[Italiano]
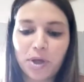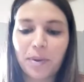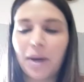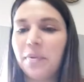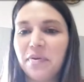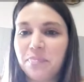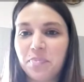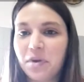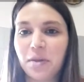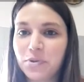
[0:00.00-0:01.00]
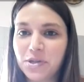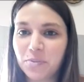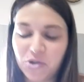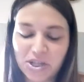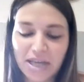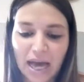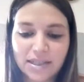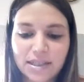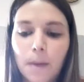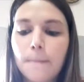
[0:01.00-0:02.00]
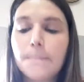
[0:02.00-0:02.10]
chiamarmi, è più semplice di Ask,